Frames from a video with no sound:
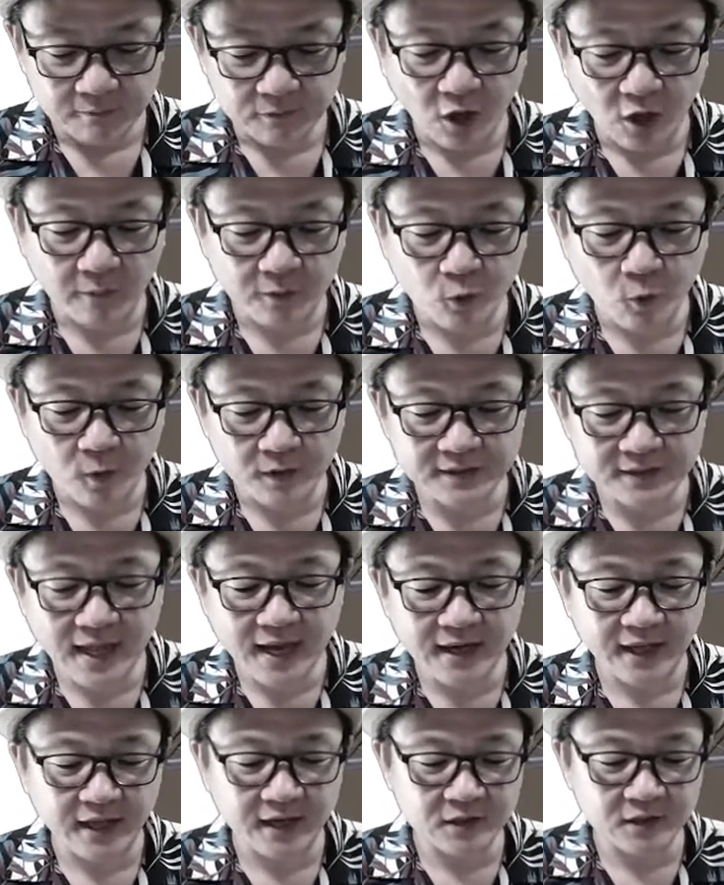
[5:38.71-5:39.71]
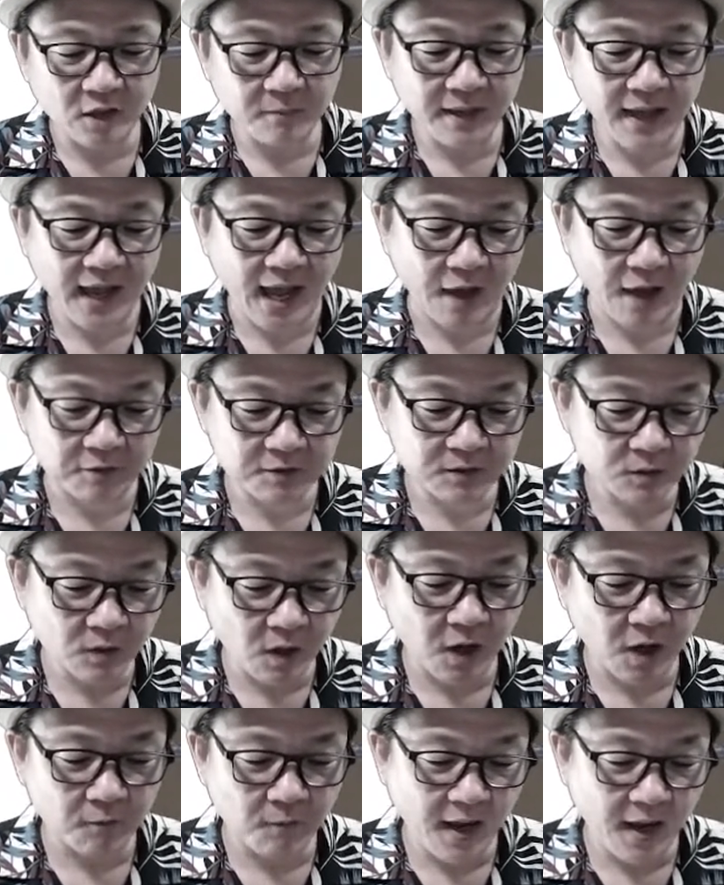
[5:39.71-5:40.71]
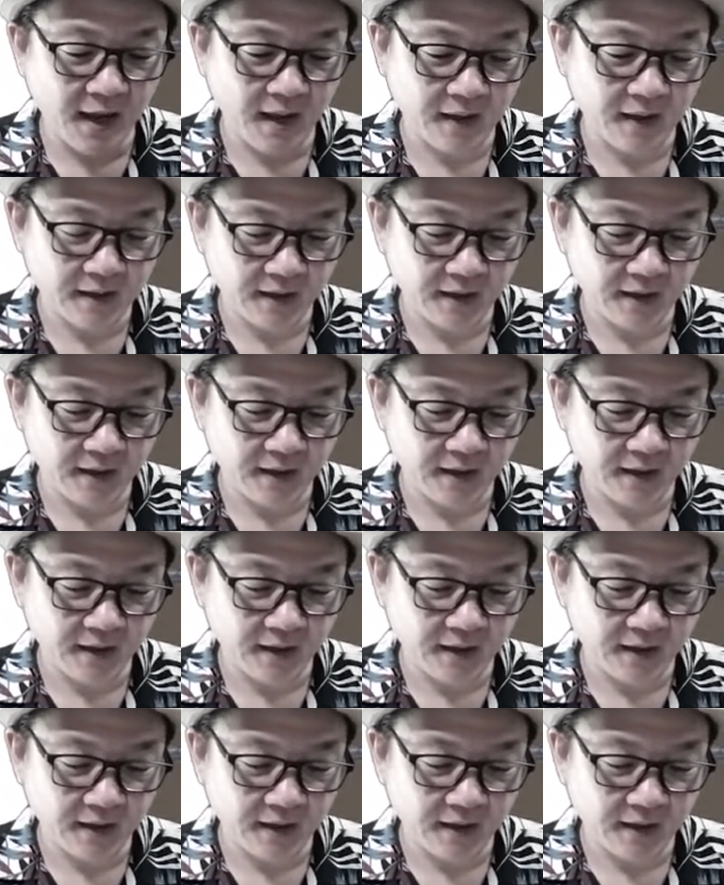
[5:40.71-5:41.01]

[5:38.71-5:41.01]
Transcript: ตอนโครงสร้างเหล็กก็ต้องไปหาวิศวกรว่า